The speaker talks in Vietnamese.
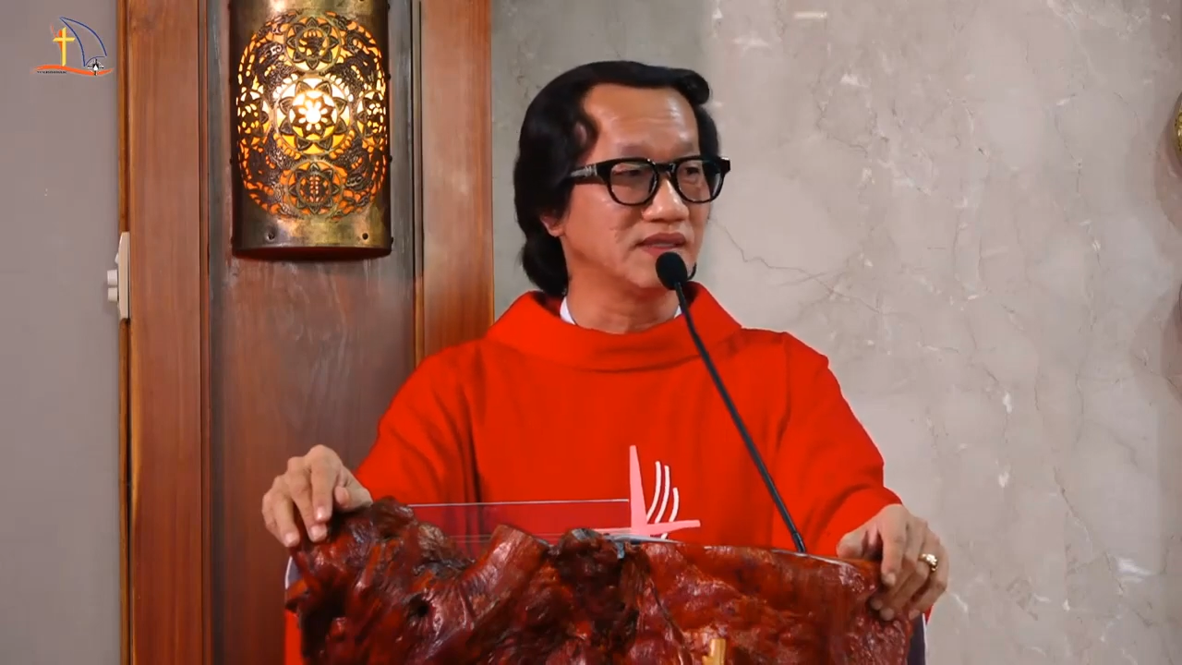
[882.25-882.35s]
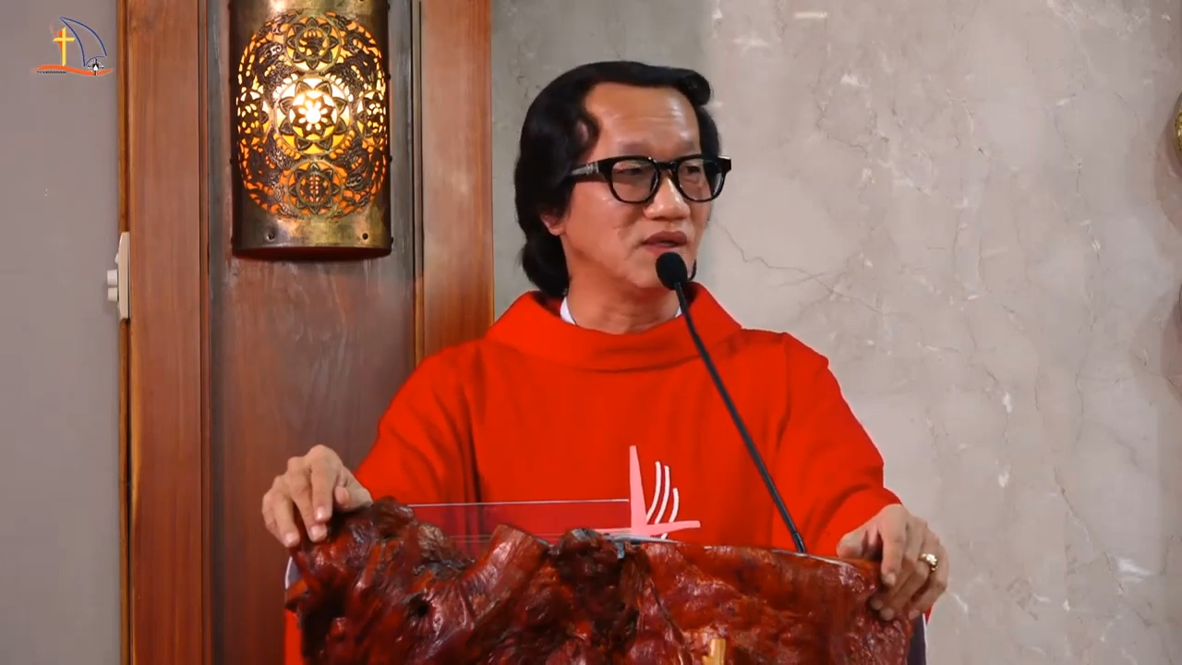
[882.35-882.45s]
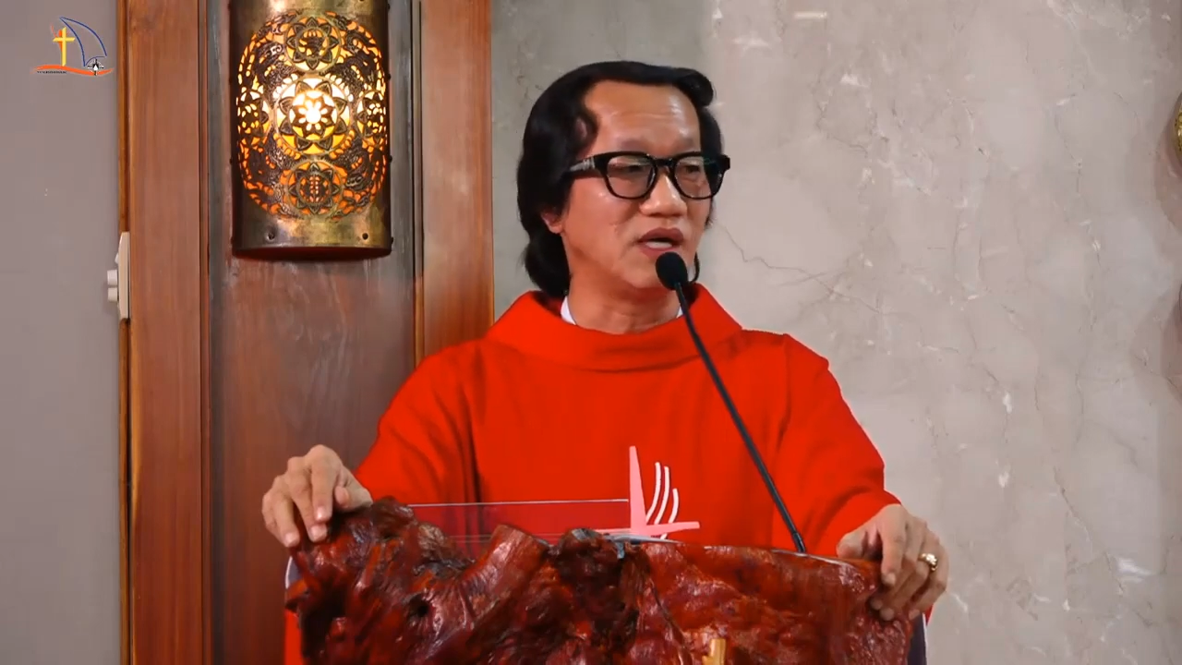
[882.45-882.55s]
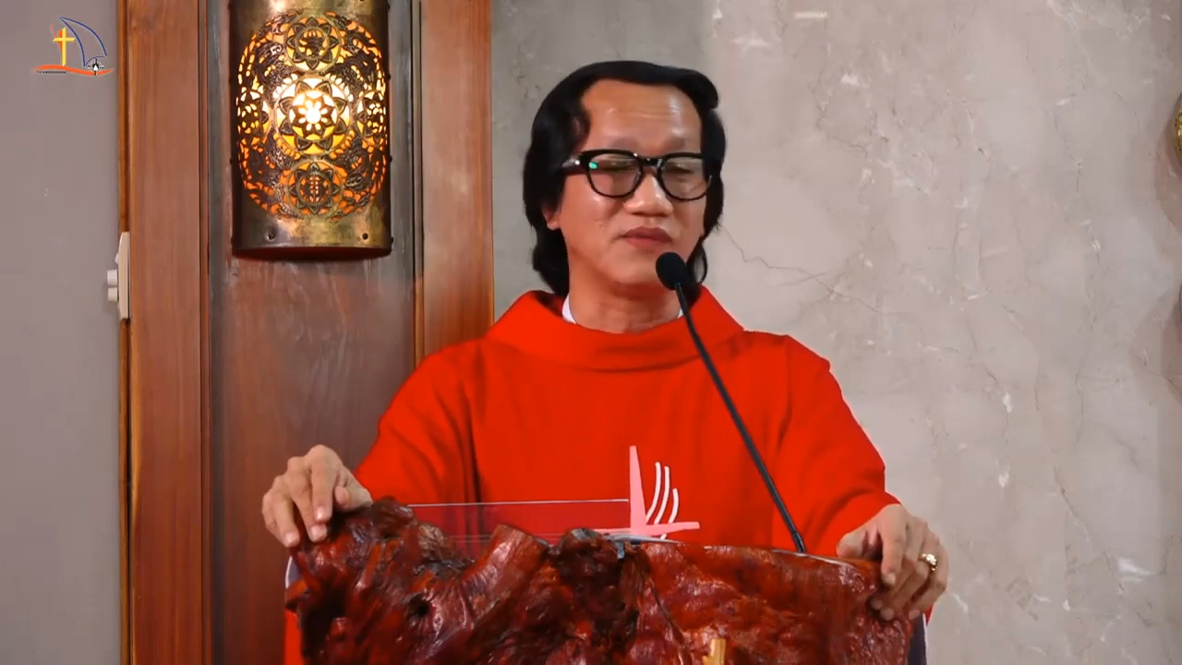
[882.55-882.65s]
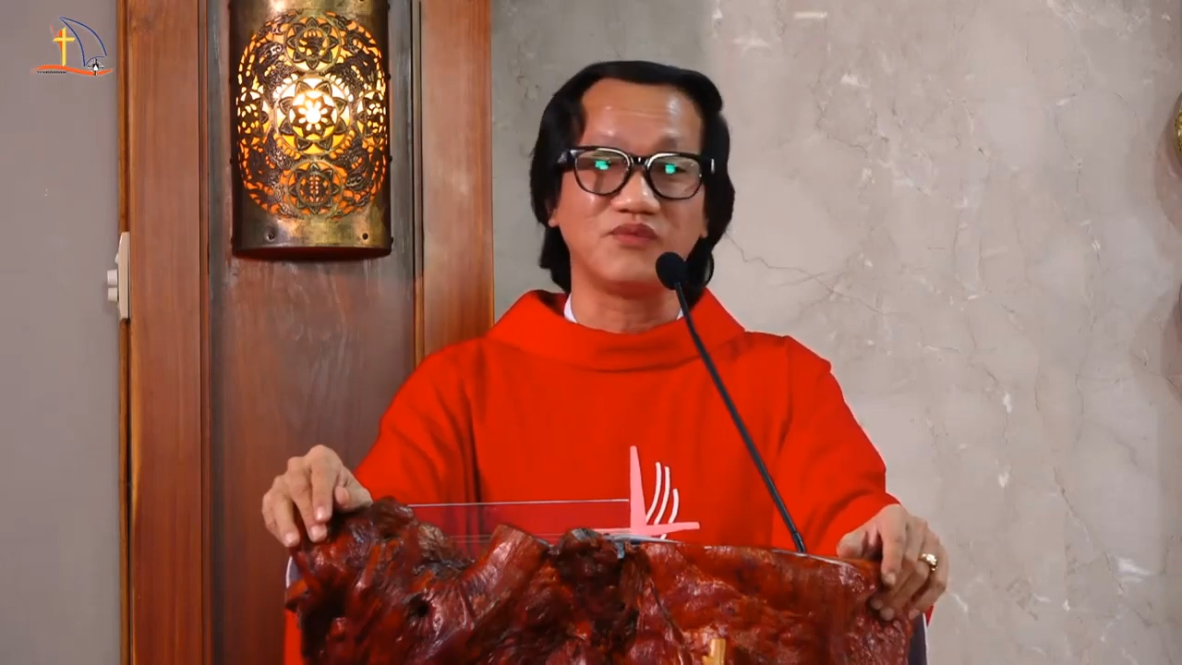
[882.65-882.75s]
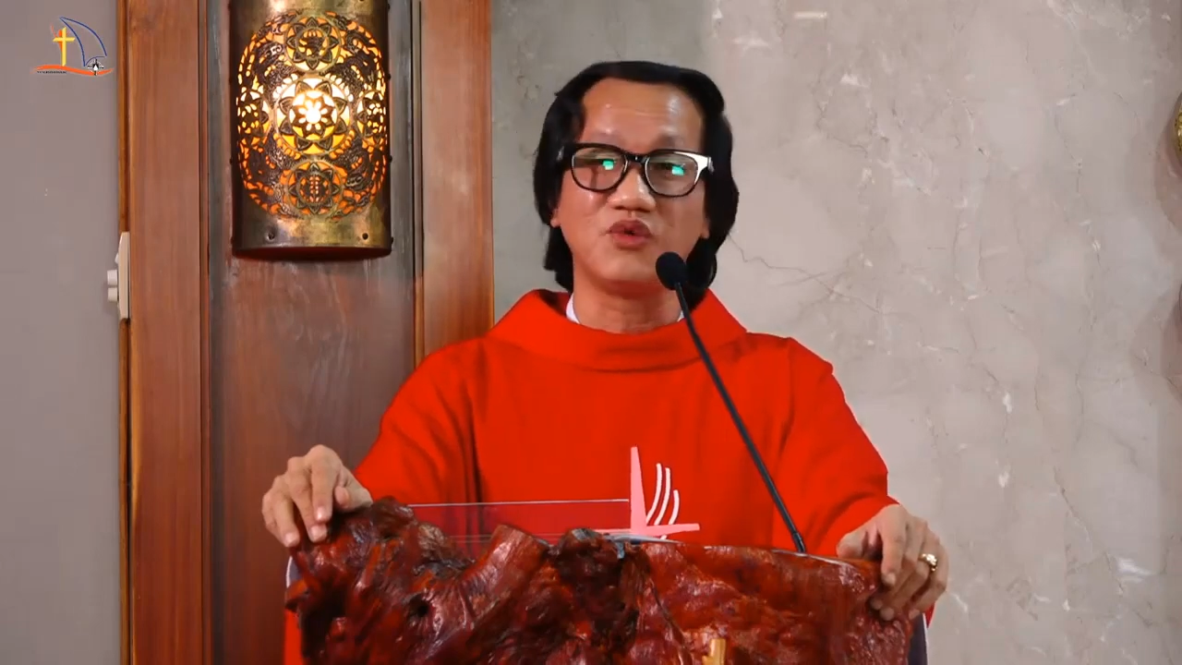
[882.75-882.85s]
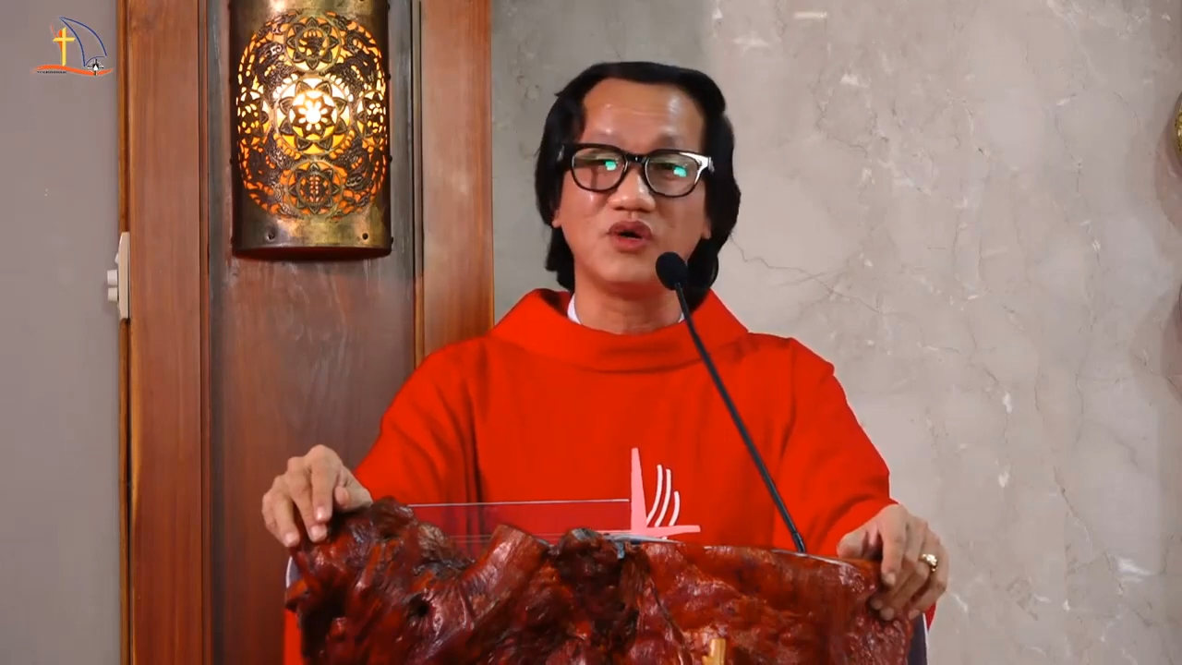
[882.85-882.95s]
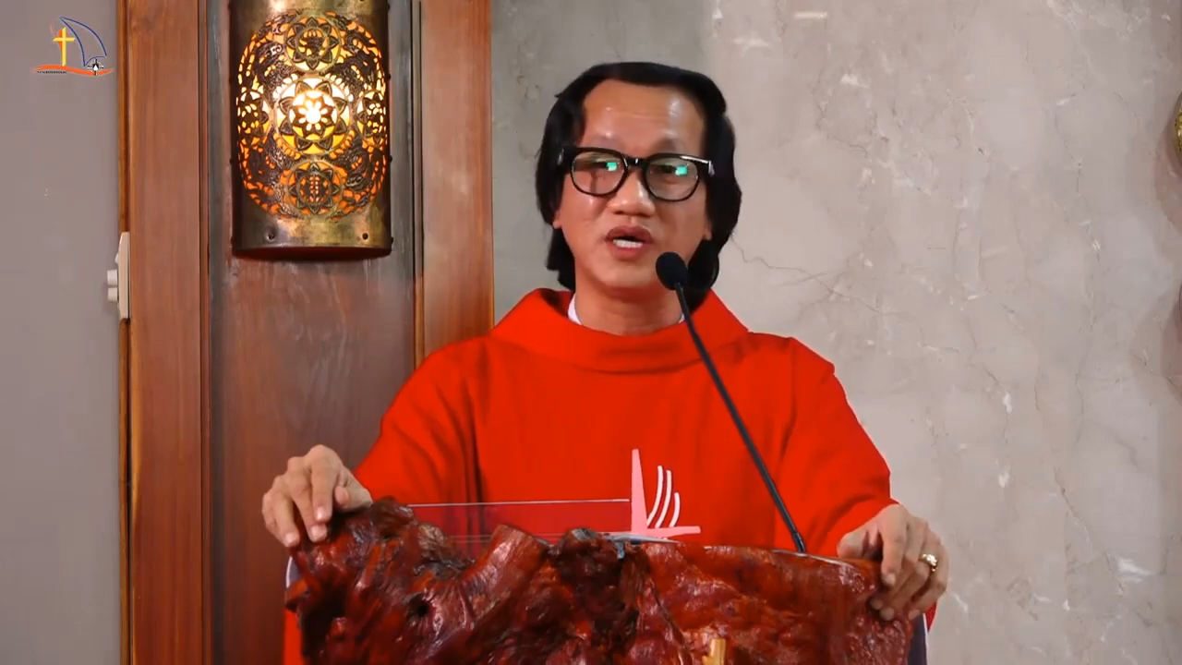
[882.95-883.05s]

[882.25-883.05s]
đó là vua